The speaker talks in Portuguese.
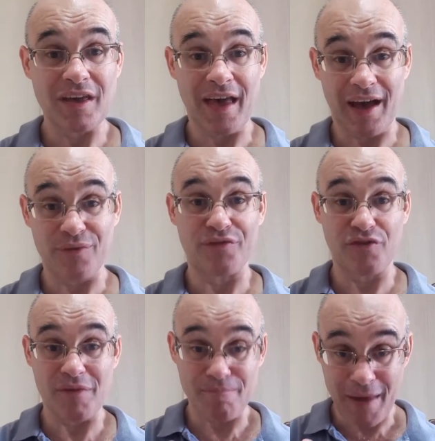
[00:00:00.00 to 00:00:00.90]
guerra e um
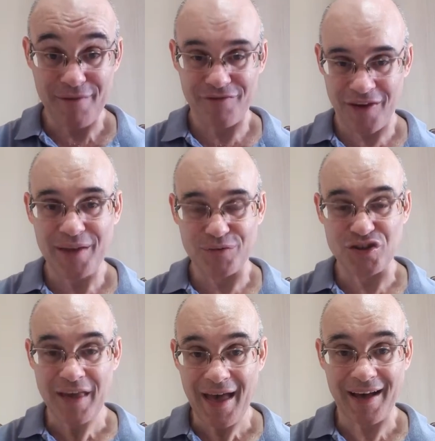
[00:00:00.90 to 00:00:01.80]
filme bem feito
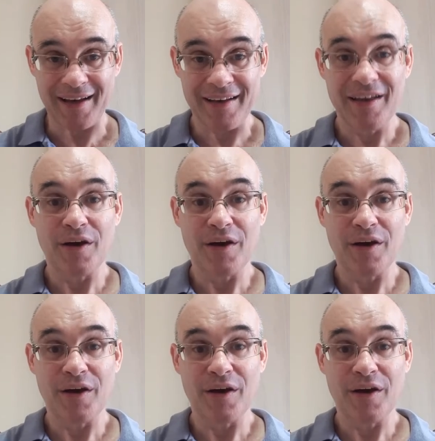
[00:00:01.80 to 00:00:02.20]
de guerra,